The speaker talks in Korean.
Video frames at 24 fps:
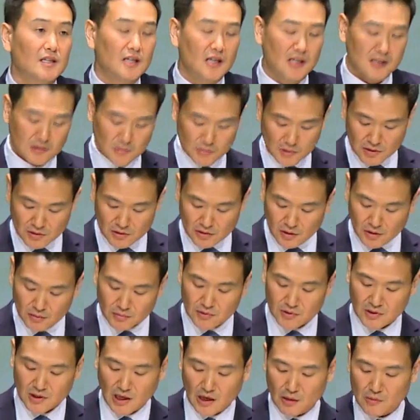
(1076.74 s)
하지만
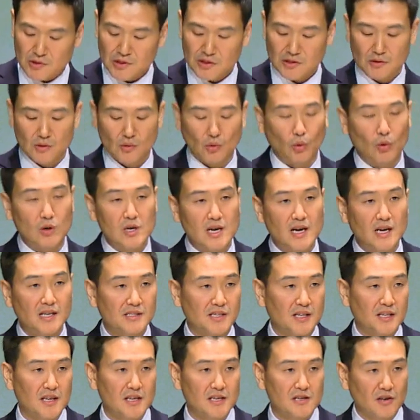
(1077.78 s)
여러분 다윗은
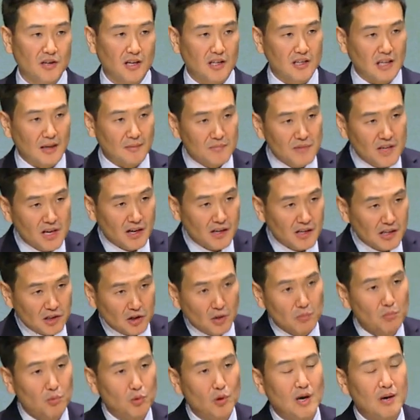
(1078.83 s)
골리앗에게 이렇게 담대하게
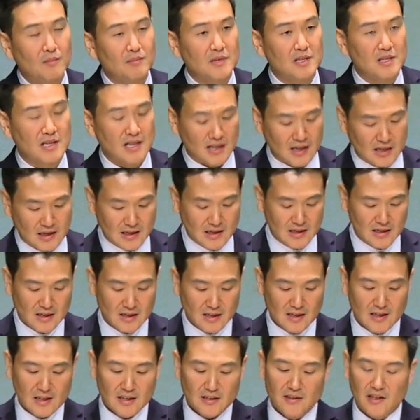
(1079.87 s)
선포합니다.
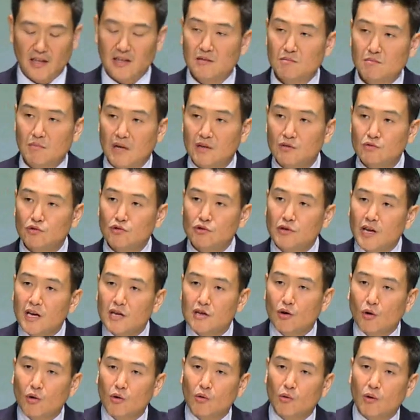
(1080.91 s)
나는
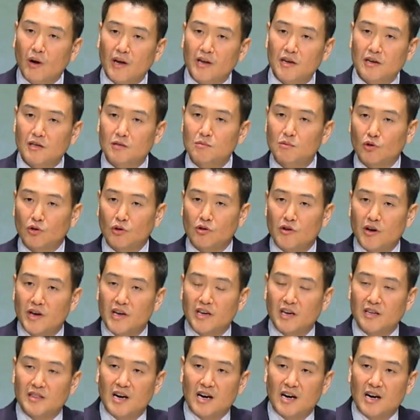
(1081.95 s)
만군의 여호와의 이름으로 너에게